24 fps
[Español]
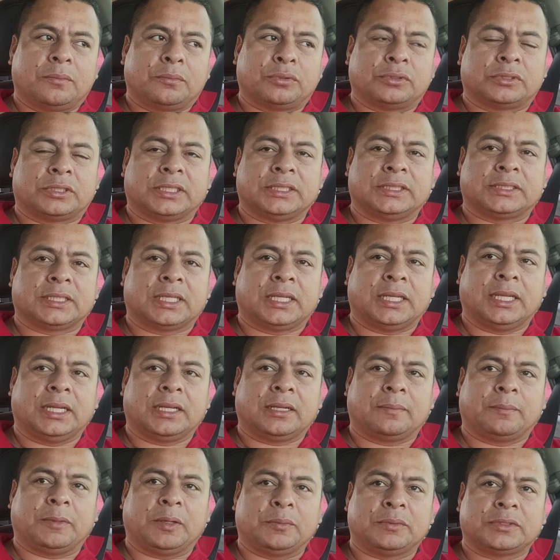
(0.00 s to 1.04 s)
pues a instalar,
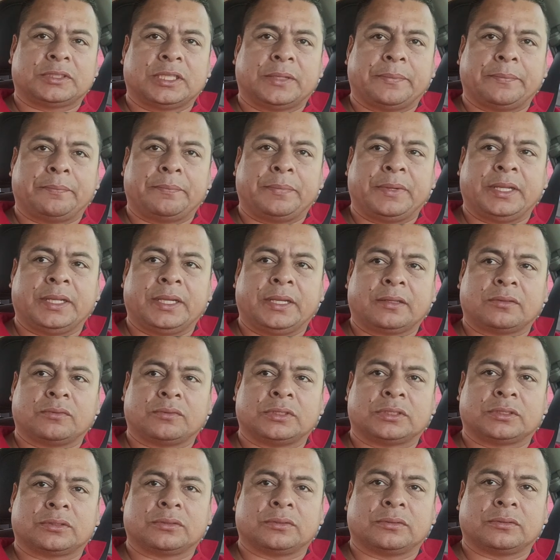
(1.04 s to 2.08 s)
vamos a ampliar
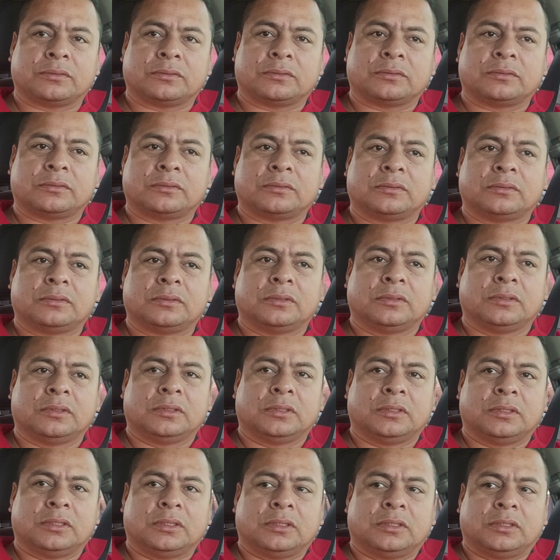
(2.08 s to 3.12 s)
nuestro
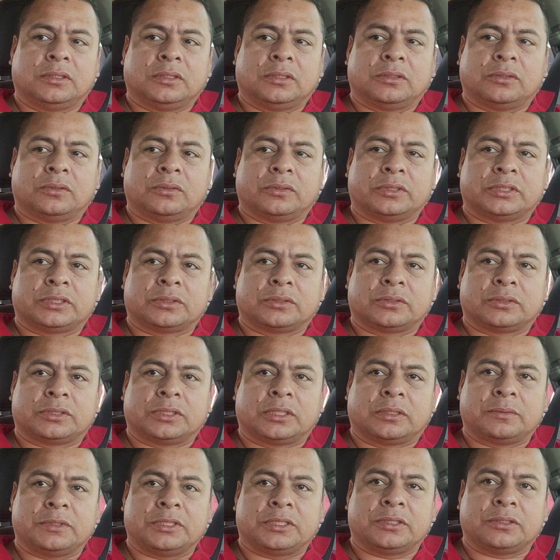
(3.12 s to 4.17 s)
nuestro
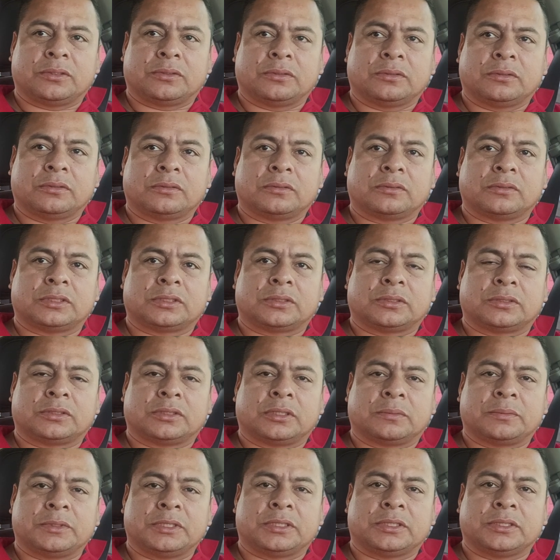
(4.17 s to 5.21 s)
servicio, ¿no? Nuestro
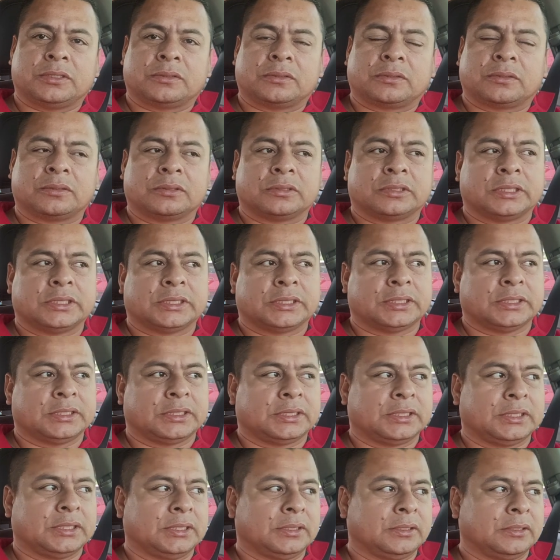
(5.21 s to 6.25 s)
servicio. Entonces,
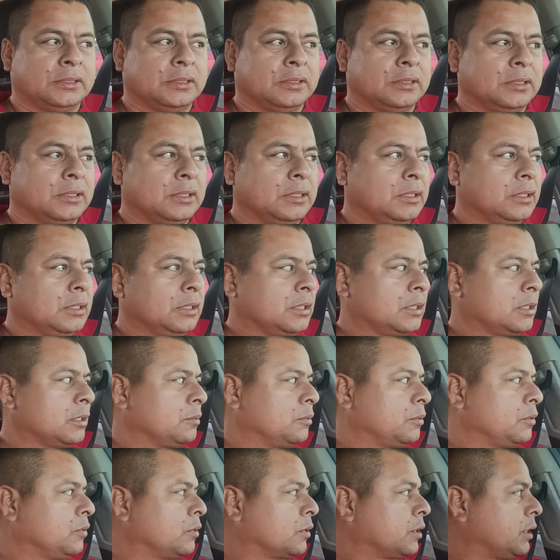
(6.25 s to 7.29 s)
este, qué
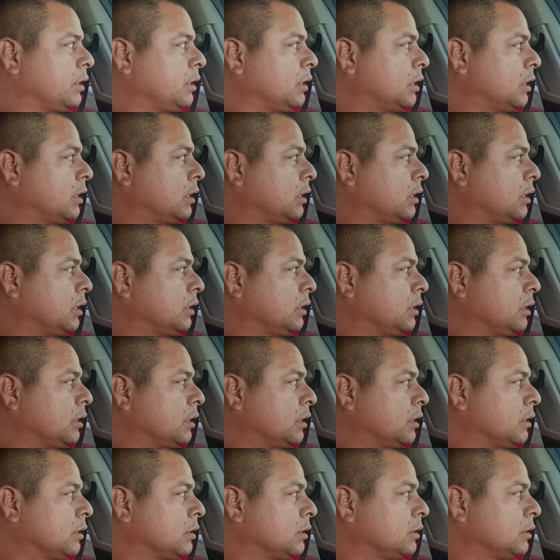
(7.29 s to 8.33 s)
bueno que ya
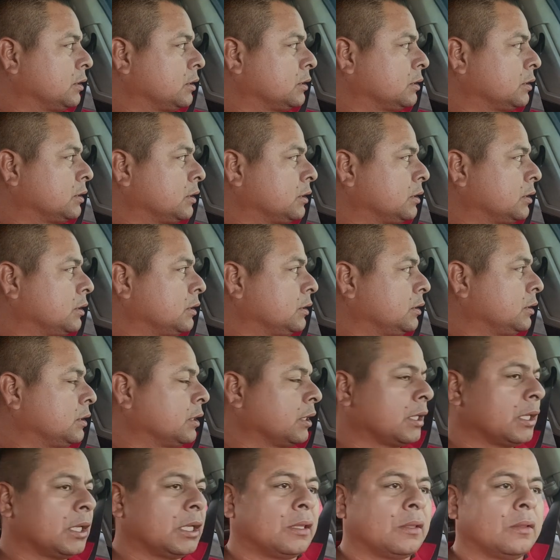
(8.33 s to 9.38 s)
haya este,
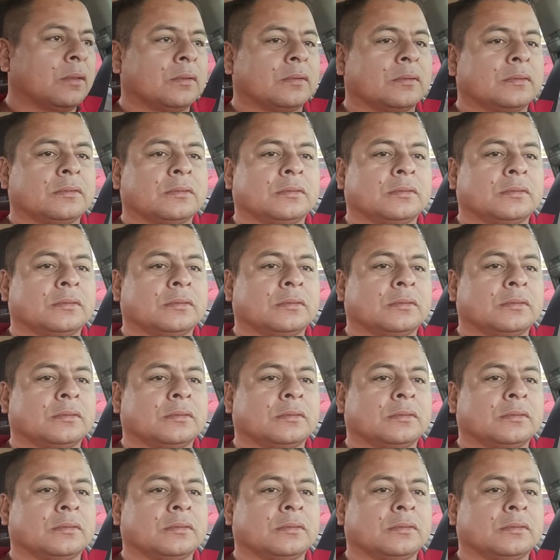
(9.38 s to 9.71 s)
llegado